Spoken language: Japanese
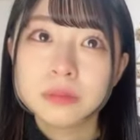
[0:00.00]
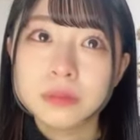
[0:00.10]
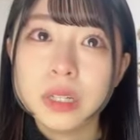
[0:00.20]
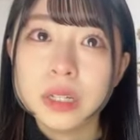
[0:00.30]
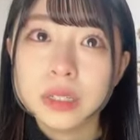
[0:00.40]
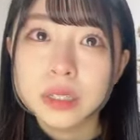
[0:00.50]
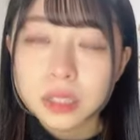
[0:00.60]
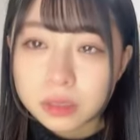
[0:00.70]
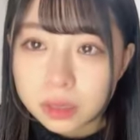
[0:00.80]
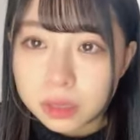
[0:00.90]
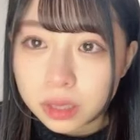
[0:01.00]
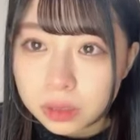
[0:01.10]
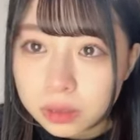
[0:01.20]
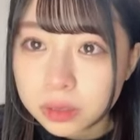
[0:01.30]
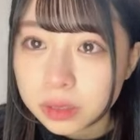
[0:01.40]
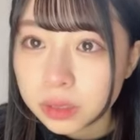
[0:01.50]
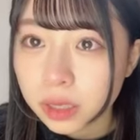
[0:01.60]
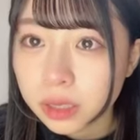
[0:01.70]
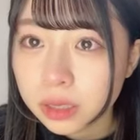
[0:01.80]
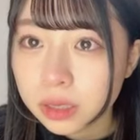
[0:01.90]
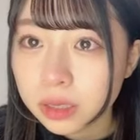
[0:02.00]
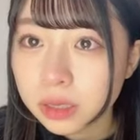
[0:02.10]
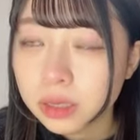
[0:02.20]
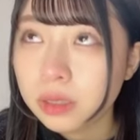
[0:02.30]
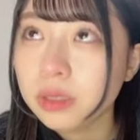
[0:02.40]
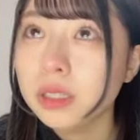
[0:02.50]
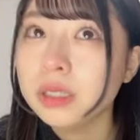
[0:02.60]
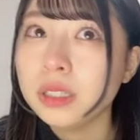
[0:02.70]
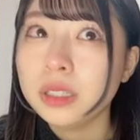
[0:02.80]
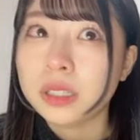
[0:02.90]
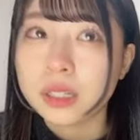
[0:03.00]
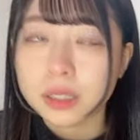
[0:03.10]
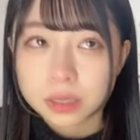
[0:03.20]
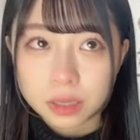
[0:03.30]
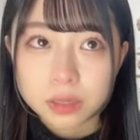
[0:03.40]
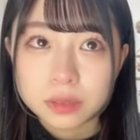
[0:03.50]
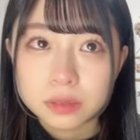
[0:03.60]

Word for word: なんか来てくださるって言ってくださってた方